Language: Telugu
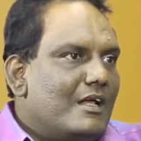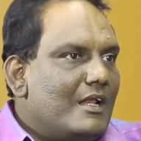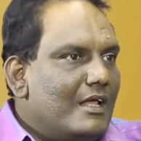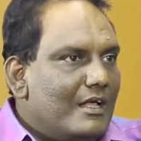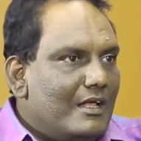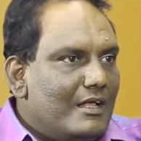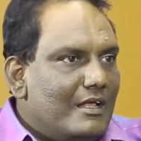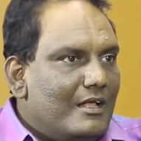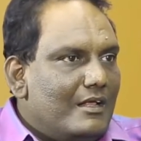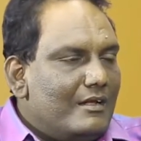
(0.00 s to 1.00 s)
అలాగా
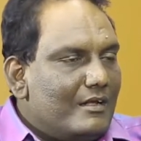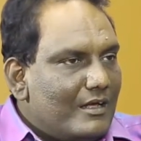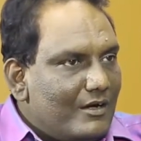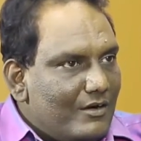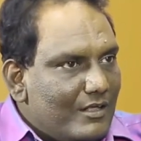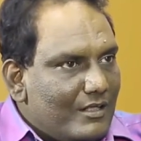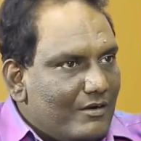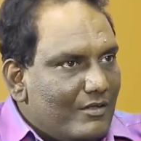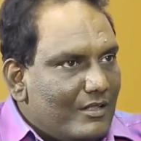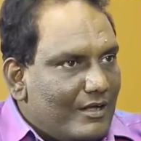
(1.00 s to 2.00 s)
కరోనా
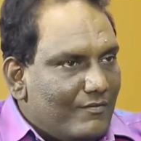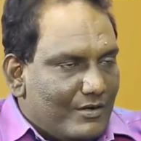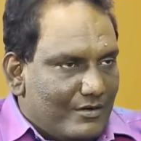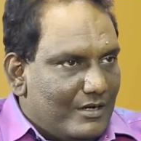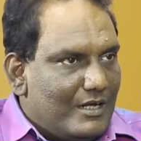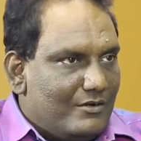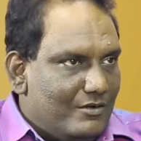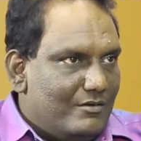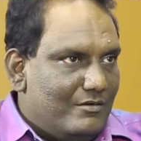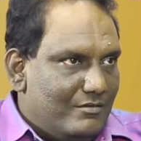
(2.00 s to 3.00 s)
తర్వాత ఆఫ్టర్
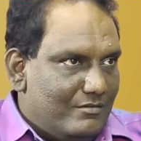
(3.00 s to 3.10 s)
లాక్డౌన్